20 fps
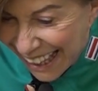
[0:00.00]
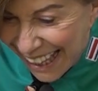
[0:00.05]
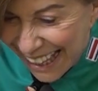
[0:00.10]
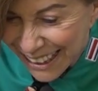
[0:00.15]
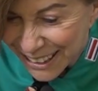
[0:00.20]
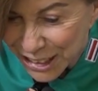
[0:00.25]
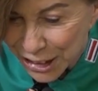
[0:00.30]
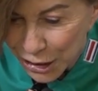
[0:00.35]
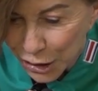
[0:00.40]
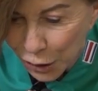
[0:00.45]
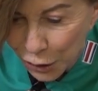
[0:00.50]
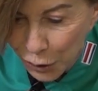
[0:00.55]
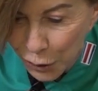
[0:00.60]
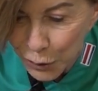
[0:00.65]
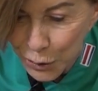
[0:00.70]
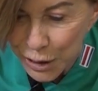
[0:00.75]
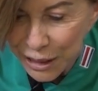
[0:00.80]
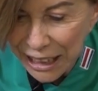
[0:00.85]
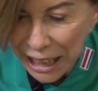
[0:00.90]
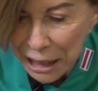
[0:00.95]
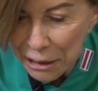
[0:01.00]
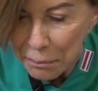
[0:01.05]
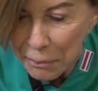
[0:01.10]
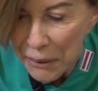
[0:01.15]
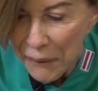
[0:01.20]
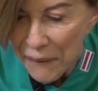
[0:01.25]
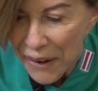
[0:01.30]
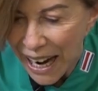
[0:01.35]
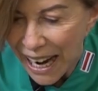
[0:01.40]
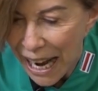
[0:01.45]
Esto ustedes
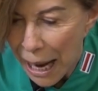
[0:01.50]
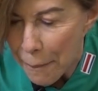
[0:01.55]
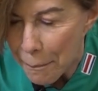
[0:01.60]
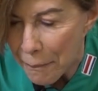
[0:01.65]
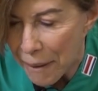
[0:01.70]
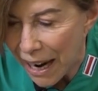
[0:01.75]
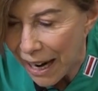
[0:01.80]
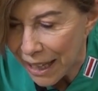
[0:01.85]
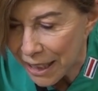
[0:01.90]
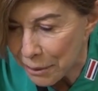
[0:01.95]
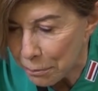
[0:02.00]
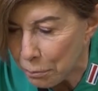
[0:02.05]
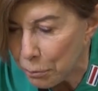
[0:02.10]
me van a amar